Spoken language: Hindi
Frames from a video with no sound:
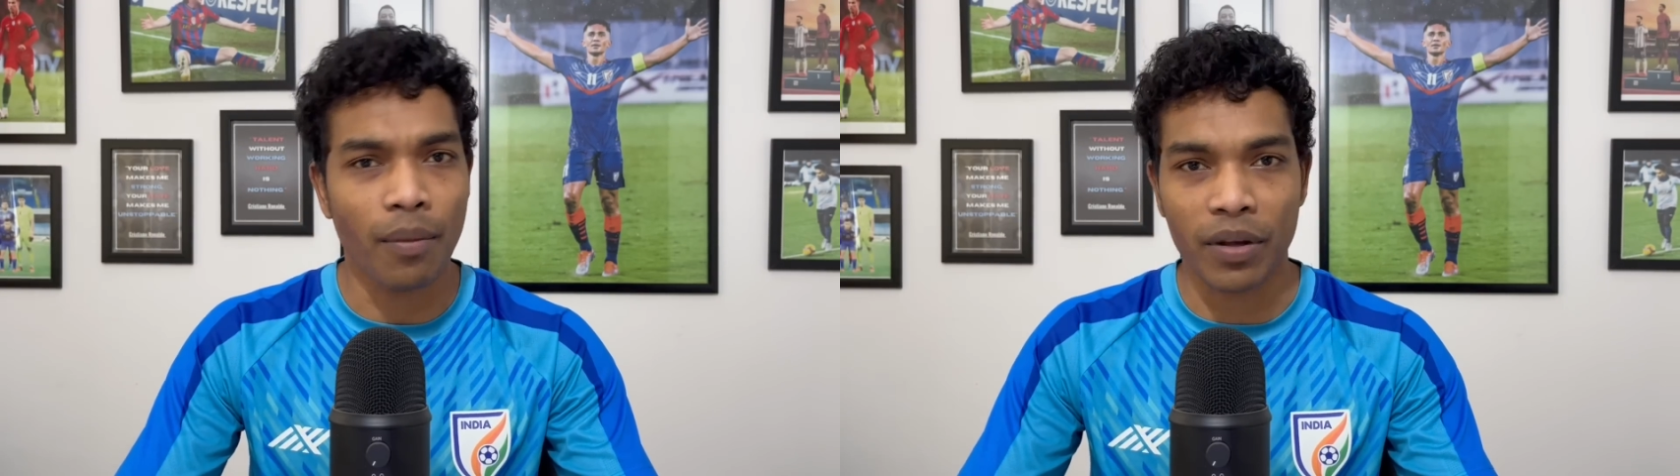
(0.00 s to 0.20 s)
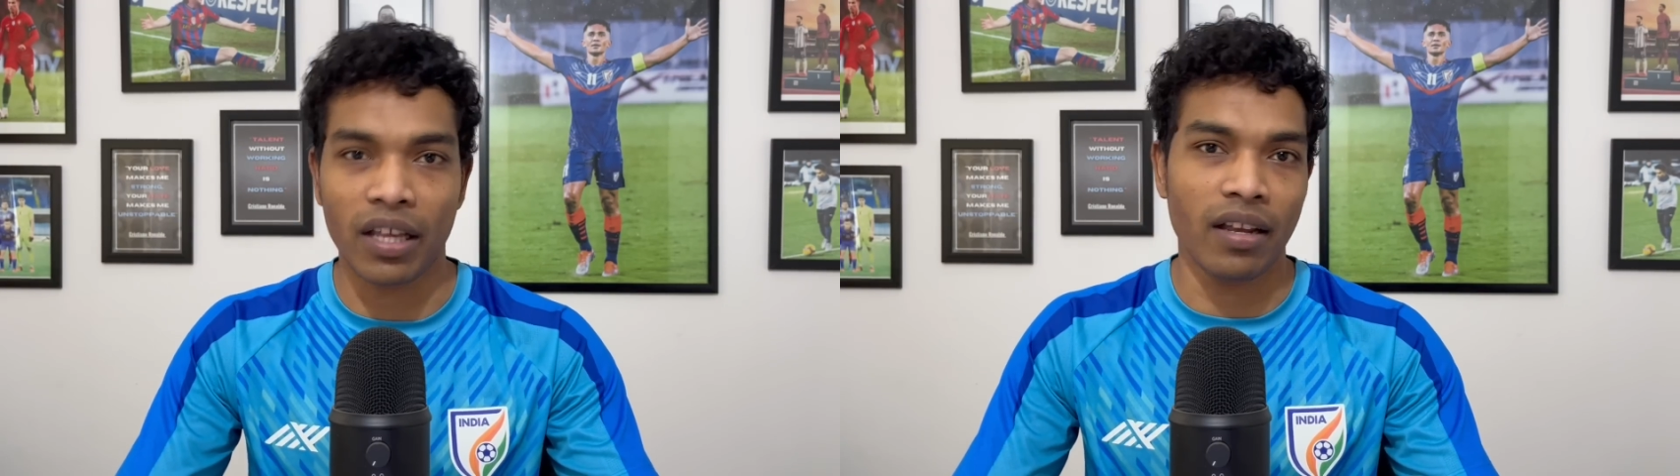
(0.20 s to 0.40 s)

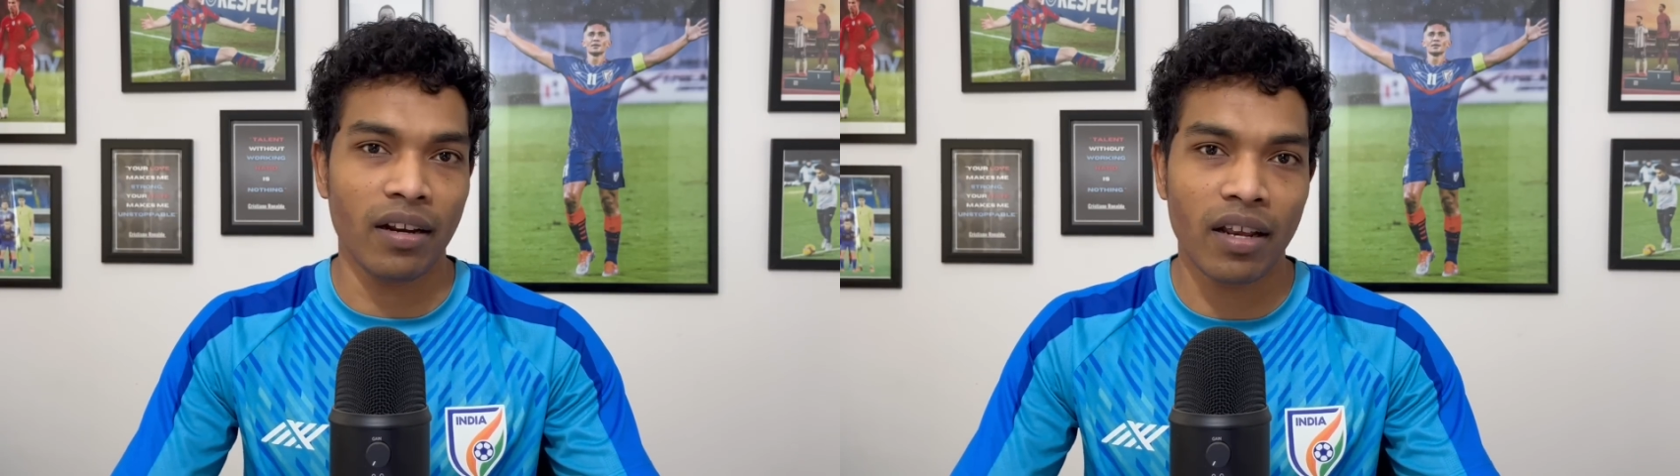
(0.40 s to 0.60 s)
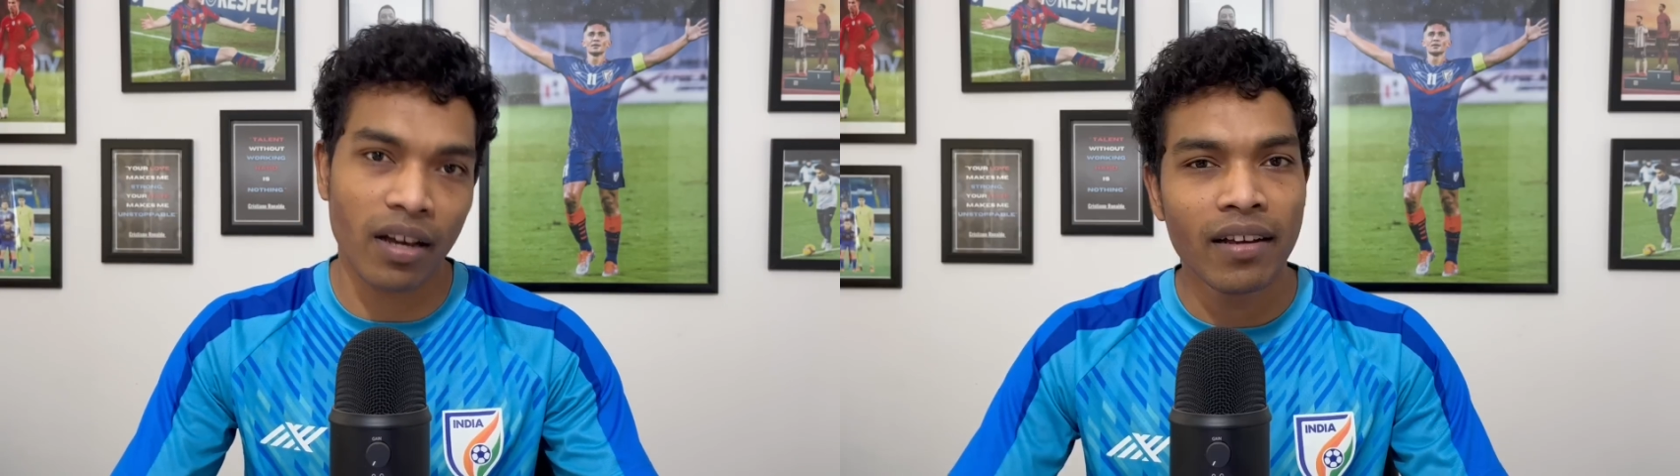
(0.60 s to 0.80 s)
पता है नहीं
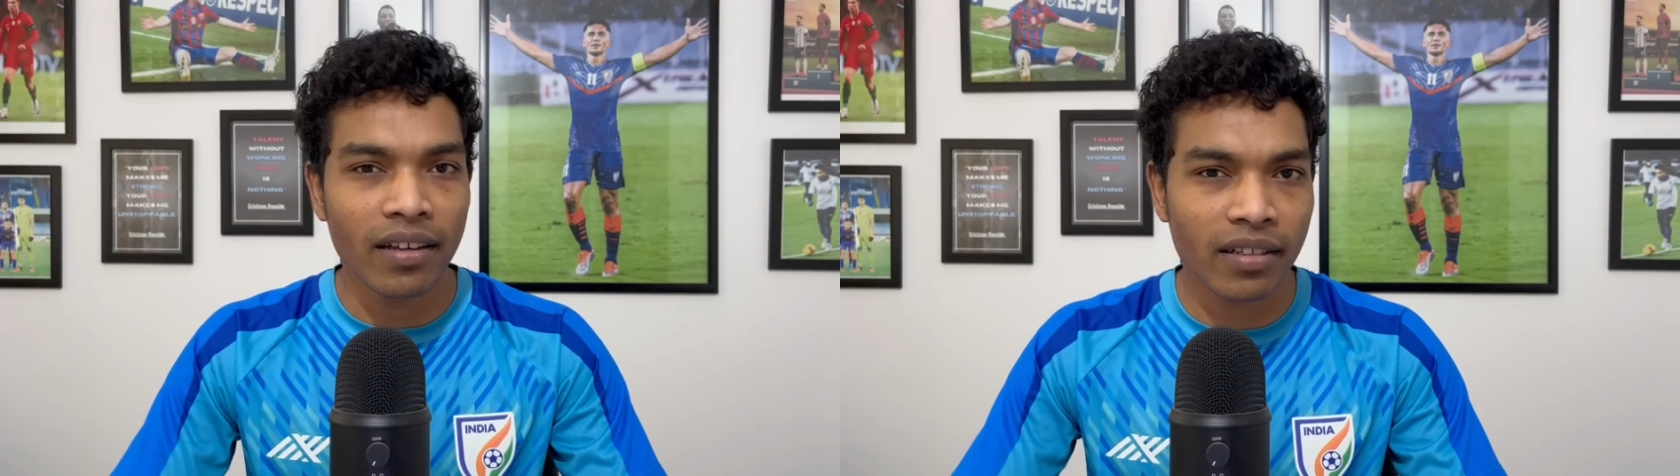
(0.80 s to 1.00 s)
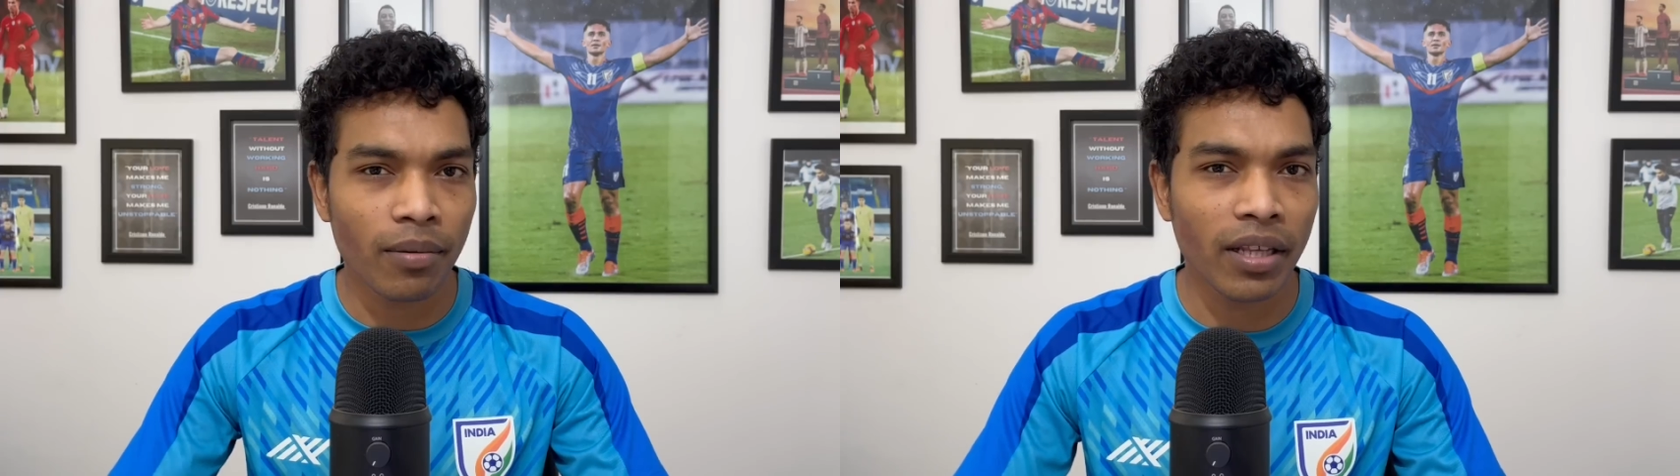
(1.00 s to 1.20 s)
ठीक है
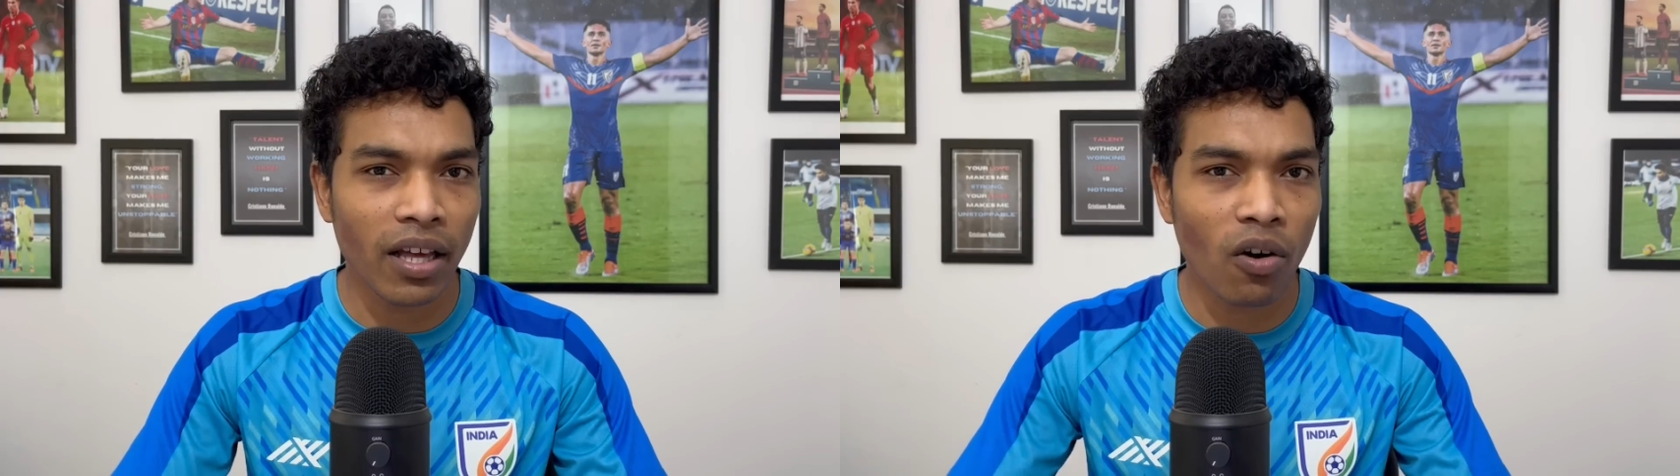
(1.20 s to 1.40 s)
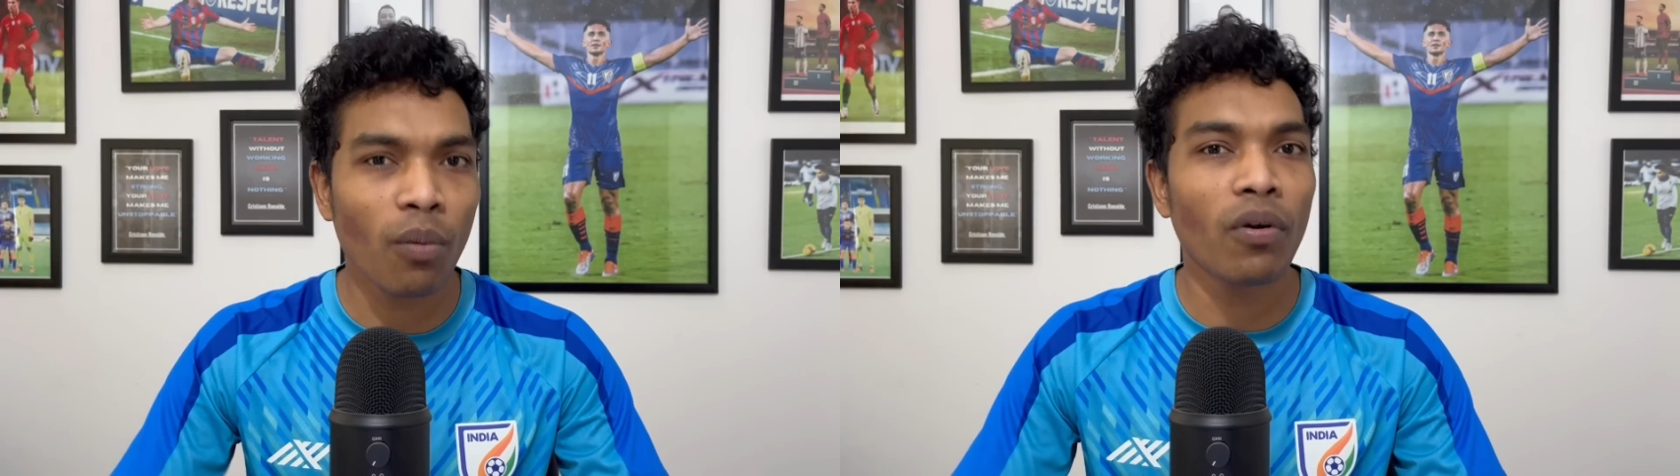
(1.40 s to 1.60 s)
इसके बाद
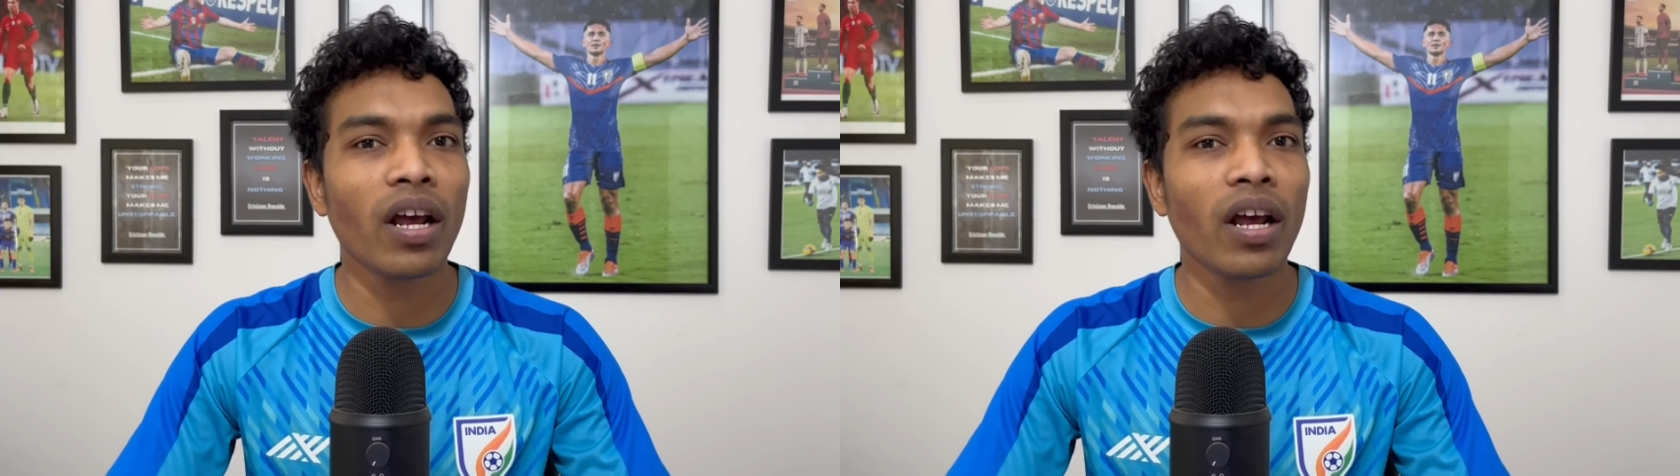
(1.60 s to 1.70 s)
एक और बुरी